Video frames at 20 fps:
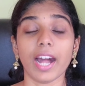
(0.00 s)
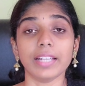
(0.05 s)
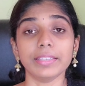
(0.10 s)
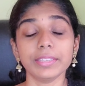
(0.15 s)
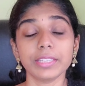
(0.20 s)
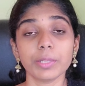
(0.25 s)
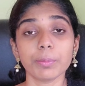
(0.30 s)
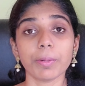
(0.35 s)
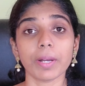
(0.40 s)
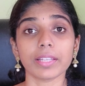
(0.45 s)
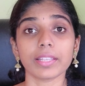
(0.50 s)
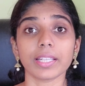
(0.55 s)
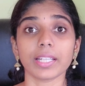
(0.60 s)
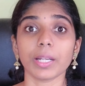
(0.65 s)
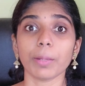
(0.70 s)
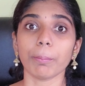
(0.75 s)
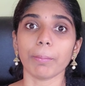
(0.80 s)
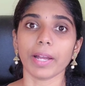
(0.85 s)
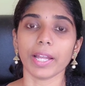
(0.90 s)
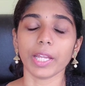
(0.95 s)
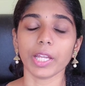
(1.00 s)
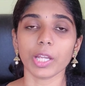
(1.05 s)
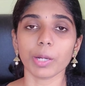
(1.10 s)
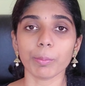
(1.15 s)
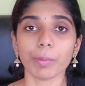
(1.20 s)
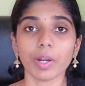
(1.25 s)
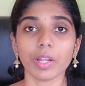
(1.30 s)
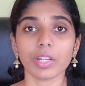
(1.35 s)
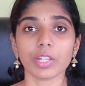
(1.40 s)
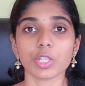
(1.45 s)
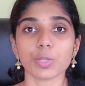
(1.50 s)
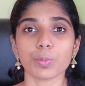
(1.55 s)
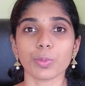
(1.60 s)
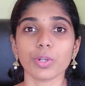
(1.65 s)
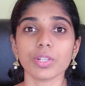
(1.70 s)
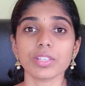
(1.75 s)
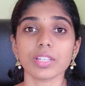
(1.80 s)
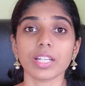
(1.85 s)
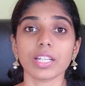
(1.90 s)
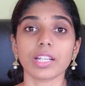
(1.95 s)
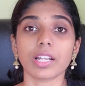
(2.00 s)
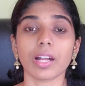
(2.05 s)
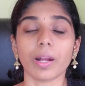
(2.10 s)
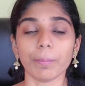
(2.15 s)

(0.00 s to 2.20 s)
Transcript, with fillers: அதுக்கு பார்த்தீங்கன்னா பயங்கரமான ரெஸ்பான்ஸ் அண்ட்